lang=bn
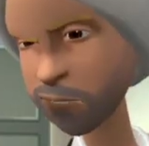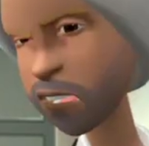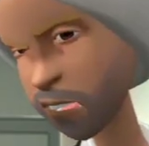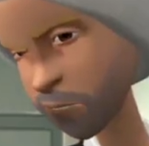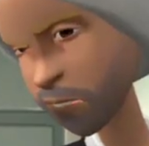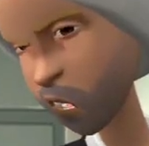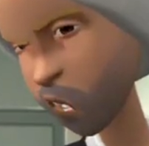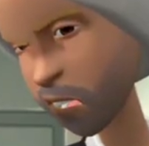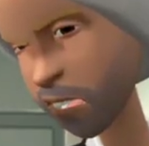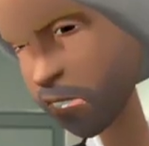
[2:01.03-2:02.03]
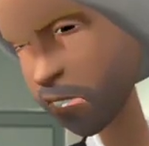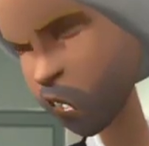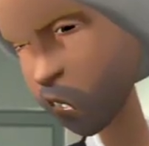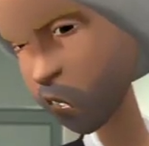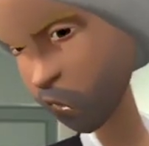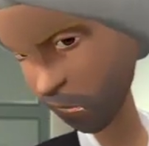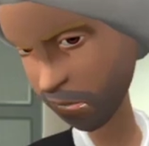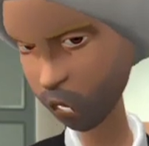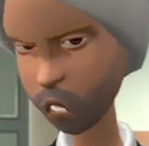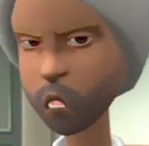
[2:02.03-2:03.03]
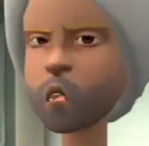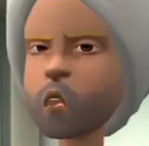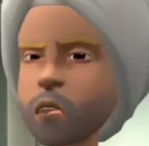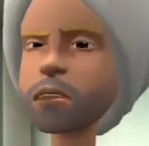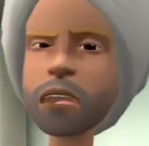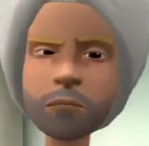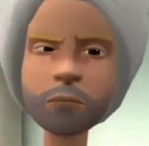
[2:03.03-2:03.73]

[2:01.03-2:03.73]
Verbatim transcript: ঠিক এখনো জানা যায়নি তবে বিজ্ঞানীদের গবেষণা চলছে